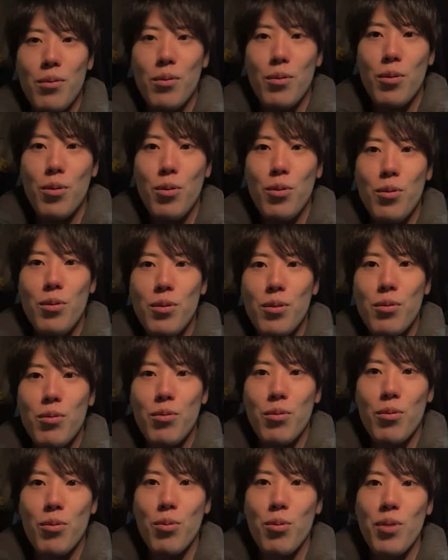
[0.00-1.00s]
鳳凰を
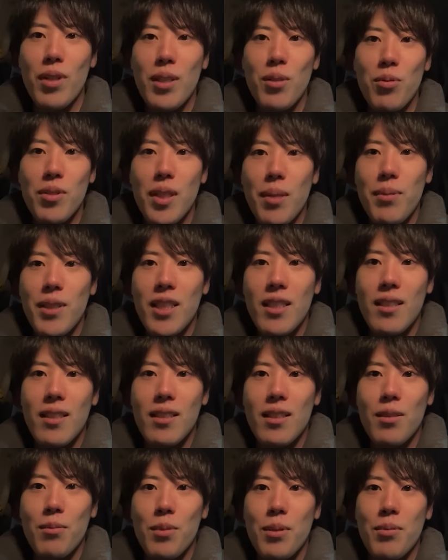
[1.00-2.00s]
ちょっと動画に収めたい
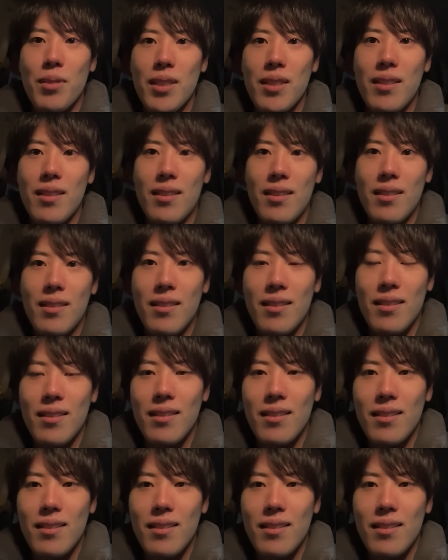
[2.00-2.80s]
なって思います。